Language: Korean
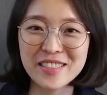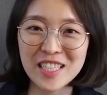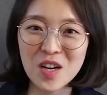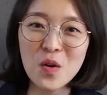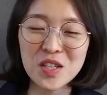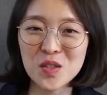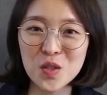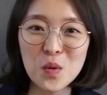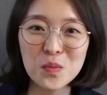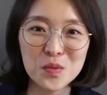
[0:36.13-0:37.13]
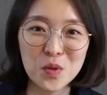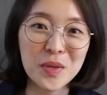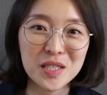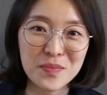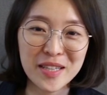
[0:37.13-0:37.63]
이제 거기서 처음
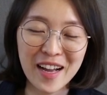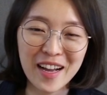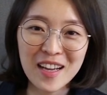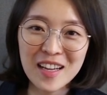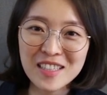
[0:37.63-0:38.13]
접했습니다.